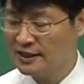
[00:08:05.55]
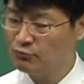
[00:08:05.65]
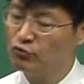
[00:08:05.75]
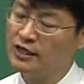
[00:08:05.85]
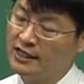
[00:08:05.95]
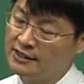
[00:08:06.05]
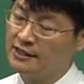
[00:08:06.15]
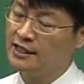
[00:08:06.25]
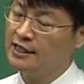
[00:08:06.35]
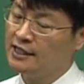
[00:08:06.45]
예, 물가는
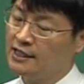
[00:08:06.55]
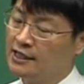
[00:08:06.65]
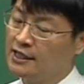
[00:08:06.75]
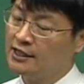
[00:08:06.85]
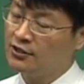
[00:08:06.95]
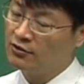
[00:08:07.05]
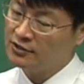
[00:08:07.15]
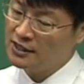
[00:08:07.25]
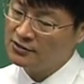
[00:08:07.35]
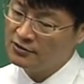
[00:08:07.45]

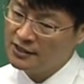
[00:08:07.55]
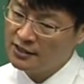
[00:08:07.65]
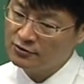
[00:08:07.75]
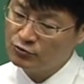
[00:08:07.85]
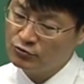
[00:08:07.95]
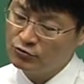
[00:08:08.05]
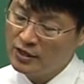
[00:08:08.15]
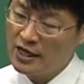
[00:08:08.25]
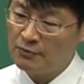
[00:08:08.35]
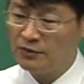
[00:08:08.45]
경제
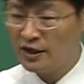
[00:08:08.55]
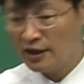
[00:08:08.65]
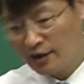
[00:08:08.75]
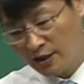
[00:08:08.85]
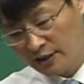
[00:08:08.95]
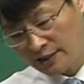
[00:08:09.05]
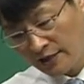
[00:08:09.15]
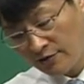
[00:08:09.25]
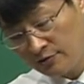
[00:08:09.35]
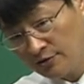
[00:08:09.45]
성장률과 함께
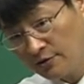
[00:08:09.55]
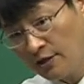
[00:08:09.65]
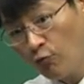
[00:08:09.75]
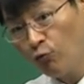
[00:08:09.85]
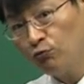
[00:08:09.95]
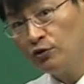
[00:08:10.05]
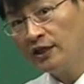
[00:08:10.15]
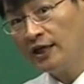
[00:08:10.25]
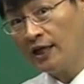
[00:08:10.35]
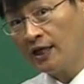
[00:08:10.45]
자연스럽게 오르는
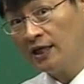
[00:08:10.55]
게